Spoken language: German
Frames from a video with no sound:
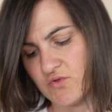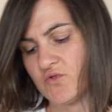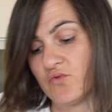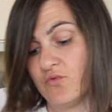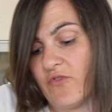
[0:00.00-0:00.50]

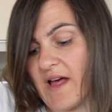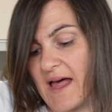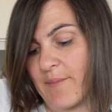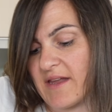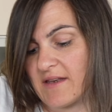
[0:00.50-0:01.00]
zu
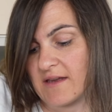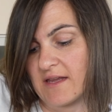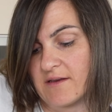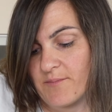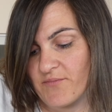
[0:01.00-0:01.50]
verarbeiten
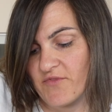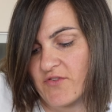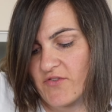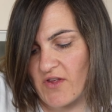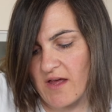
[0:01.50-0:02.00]
geht.
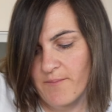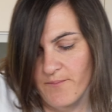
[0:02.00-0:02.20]
So.